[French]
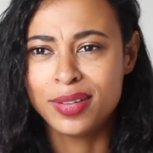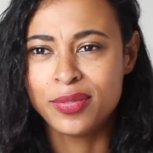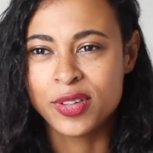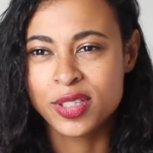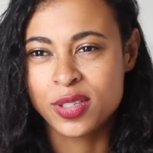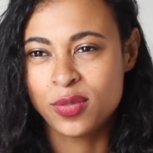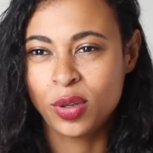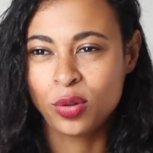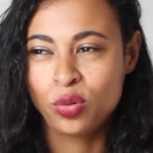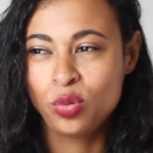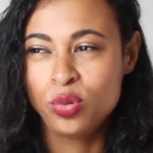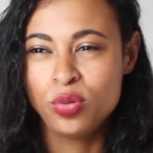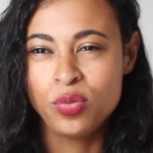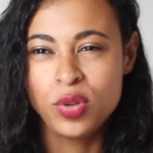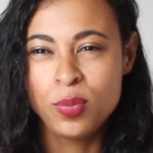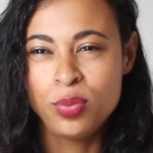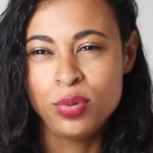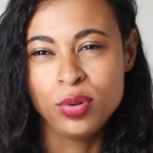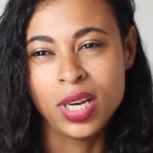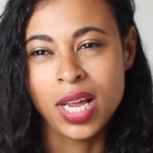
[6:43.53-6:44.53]
Enfin, ça veut dire que du coup, une
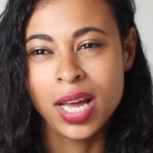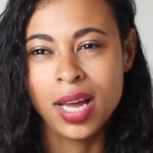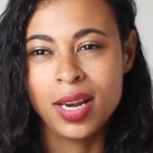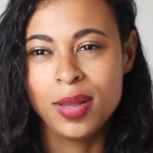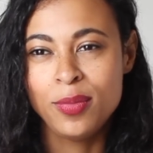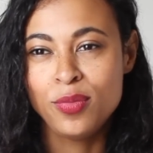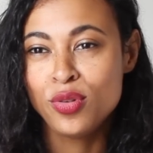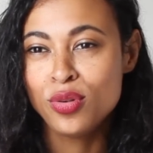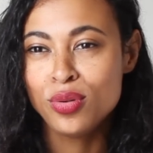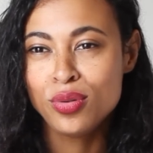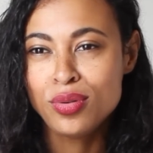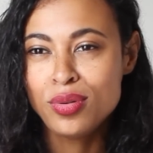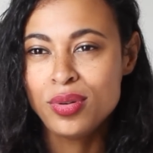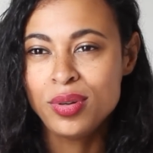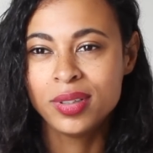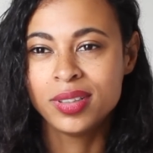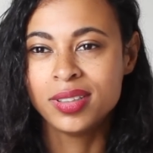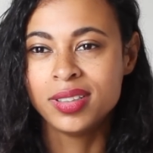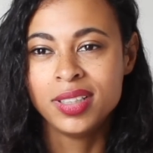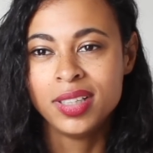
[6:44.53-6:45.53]
fille plus claire, elle est mieux.